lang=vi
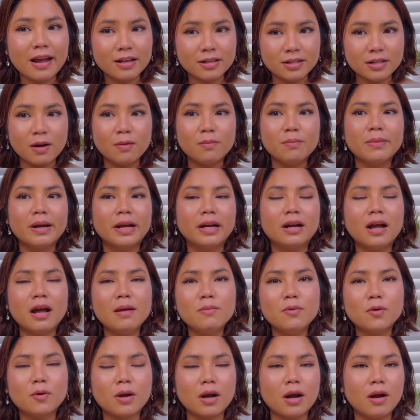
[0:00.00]
xong mẹ
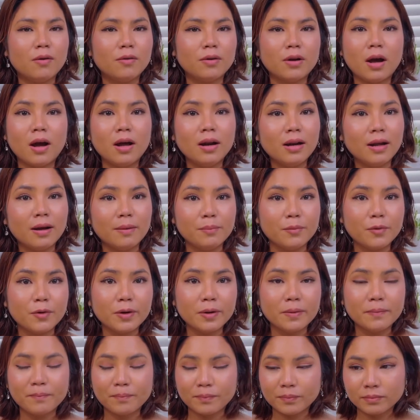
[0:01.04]
nói một câu đó là
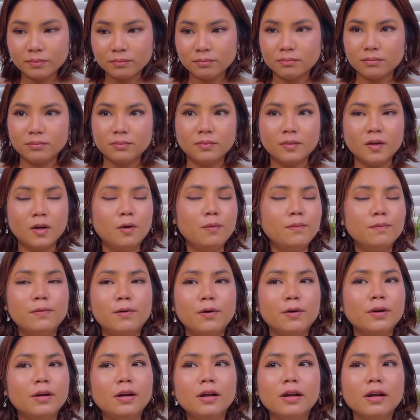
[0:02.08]
mẹ cúp
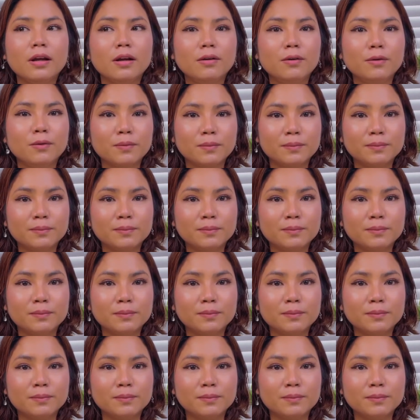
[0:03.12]
phone liền luôn